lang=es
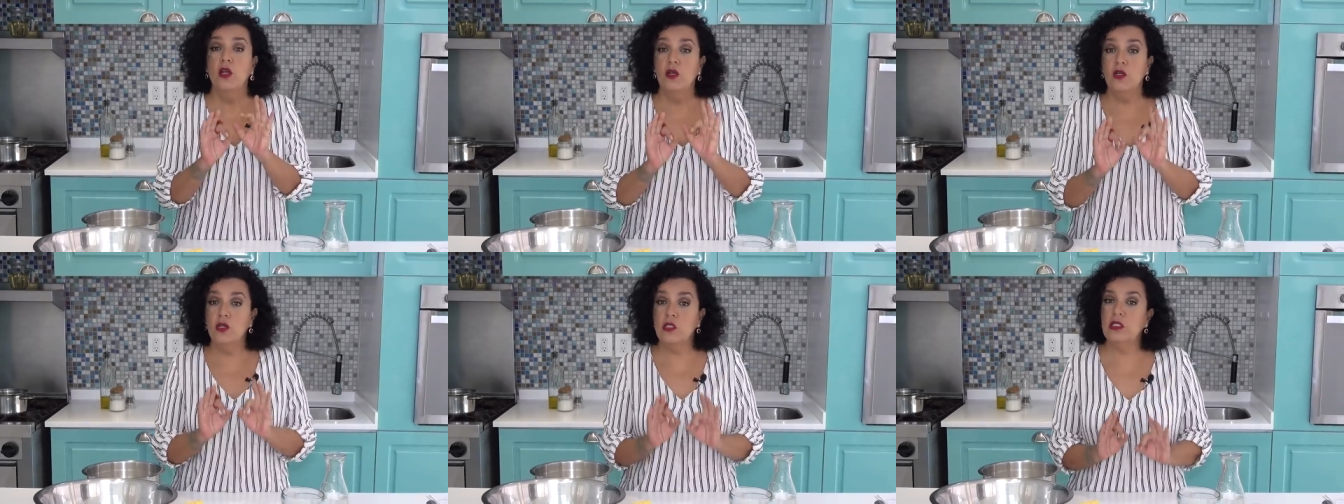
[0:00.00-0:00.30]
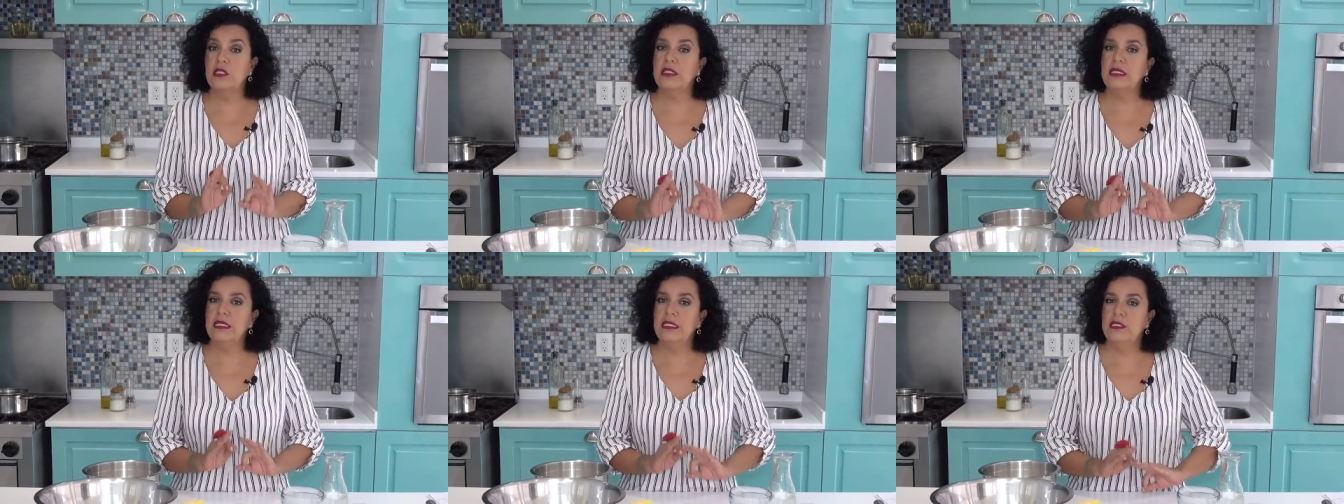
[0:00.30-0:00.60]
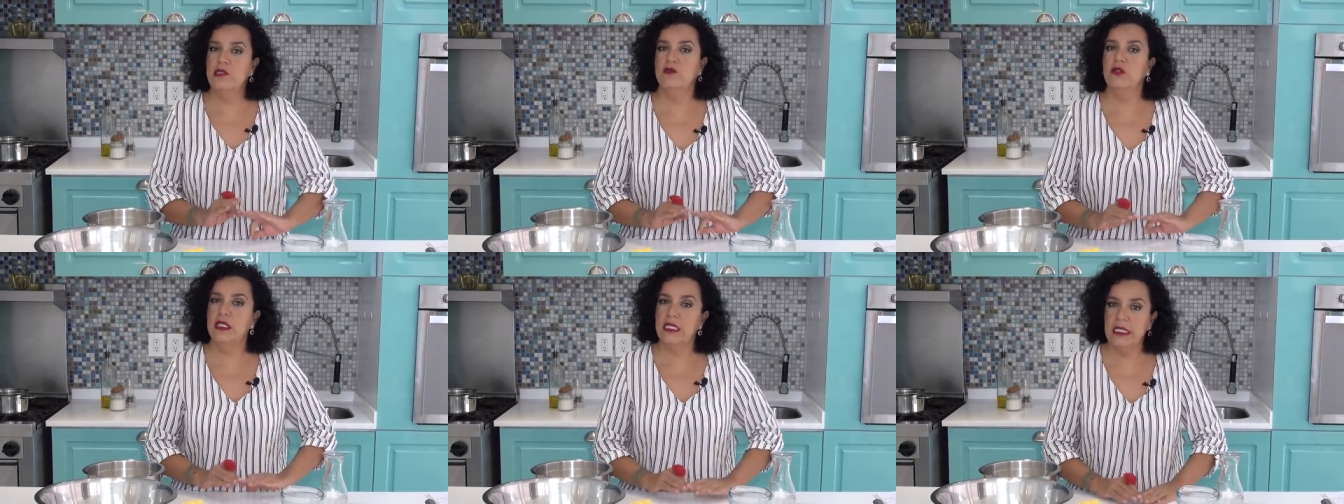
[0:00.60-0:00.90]
Los
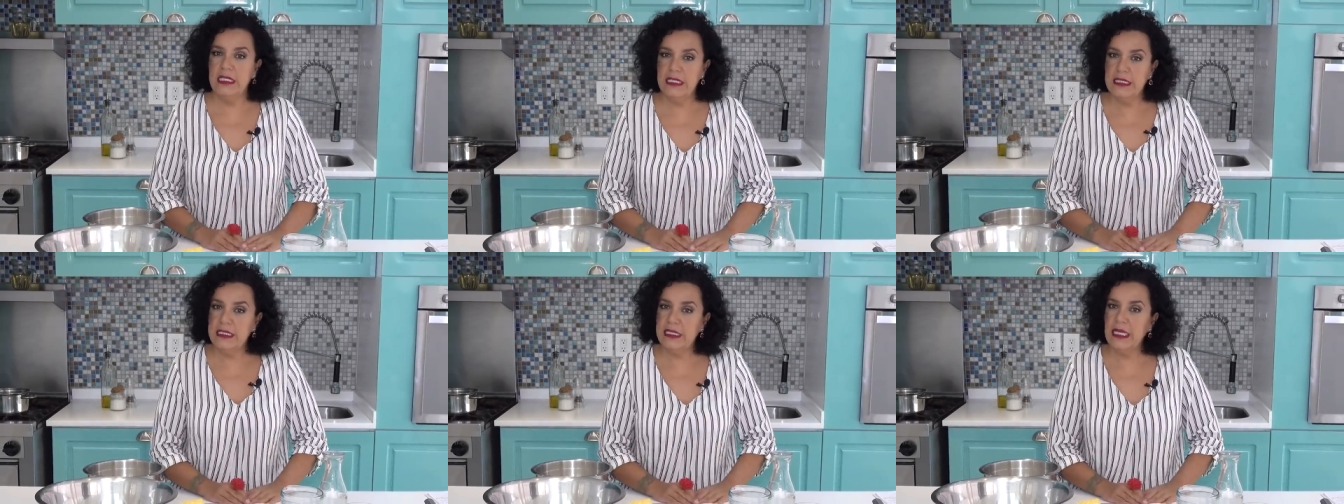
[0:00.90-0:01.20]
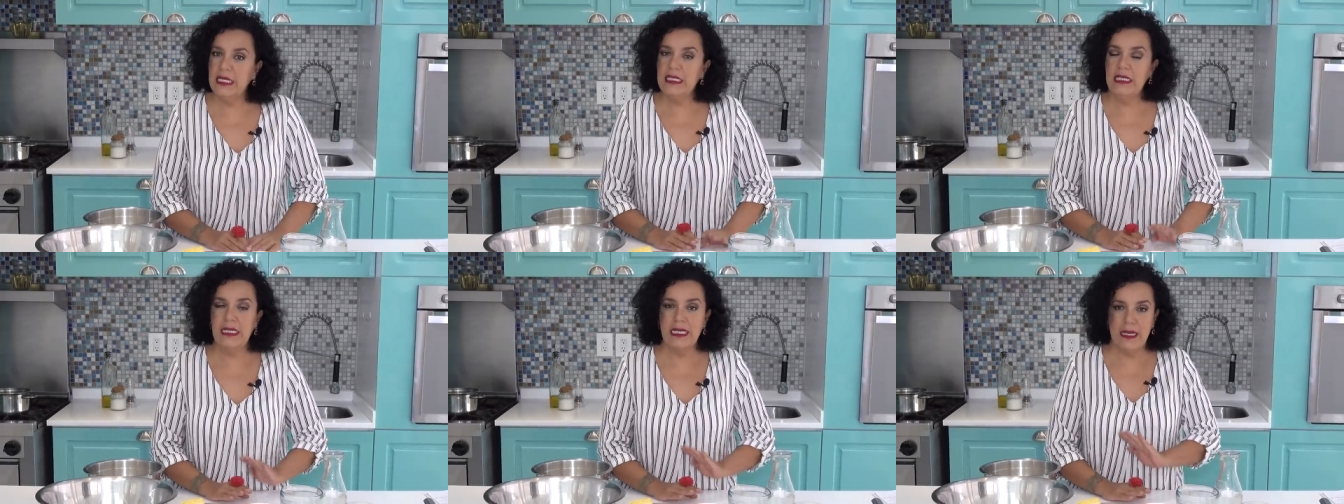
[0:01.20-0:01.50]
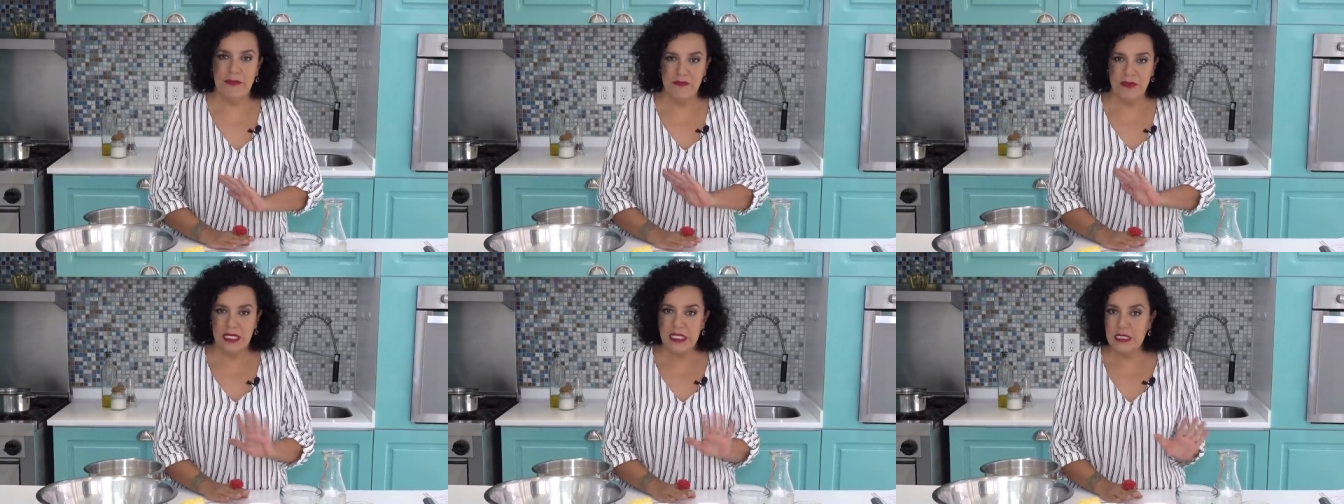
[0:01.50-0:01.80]
tres utilizan
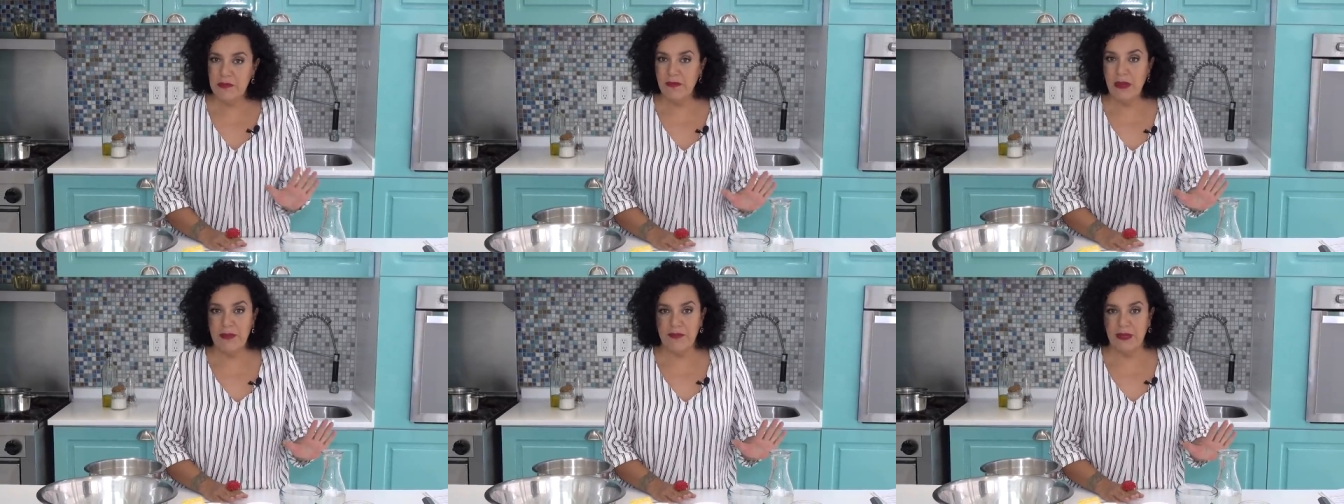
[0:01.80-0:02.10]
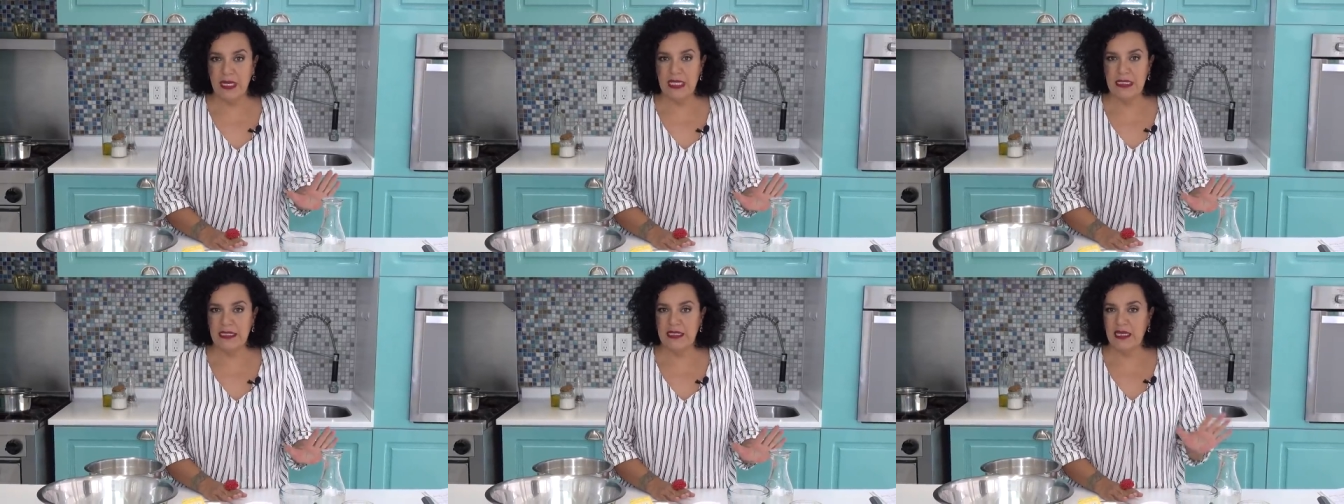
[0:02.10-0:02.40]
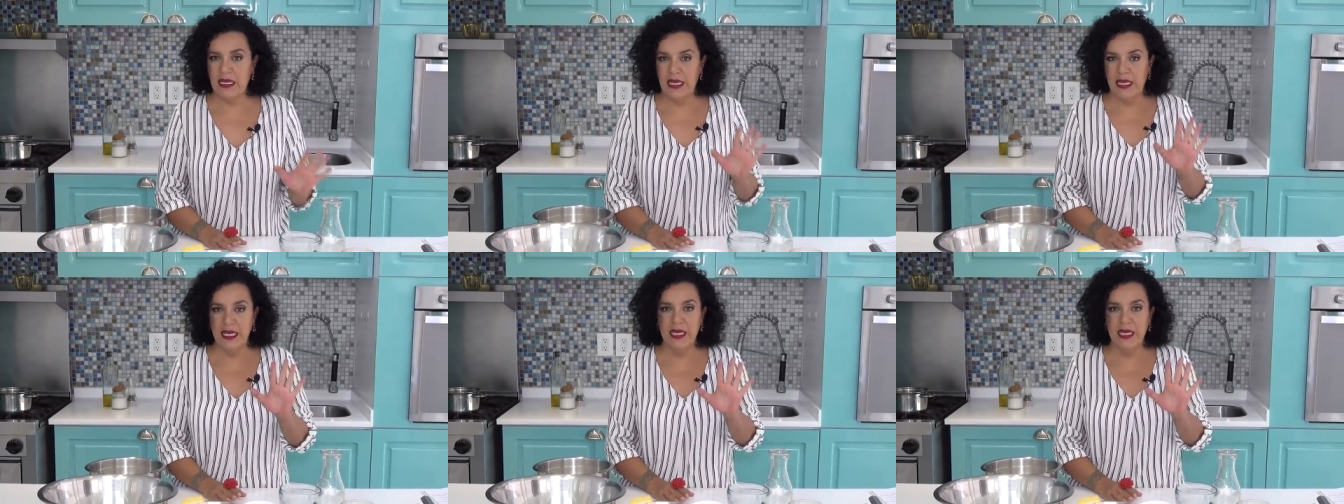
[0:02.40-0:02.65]
la misma masa,